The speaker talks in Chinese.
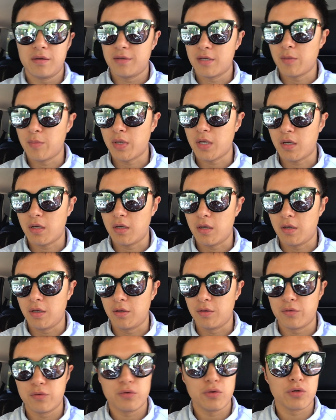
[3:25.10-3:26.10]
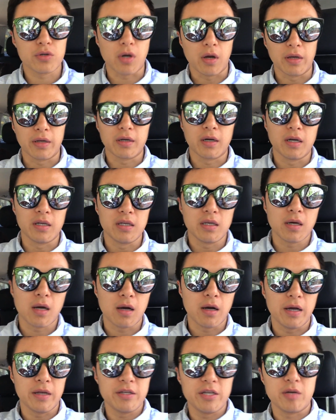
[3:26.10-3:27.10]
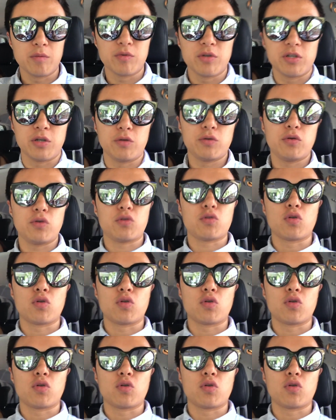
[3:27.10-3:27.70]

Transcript: 下面去找一个银行 ATM 机去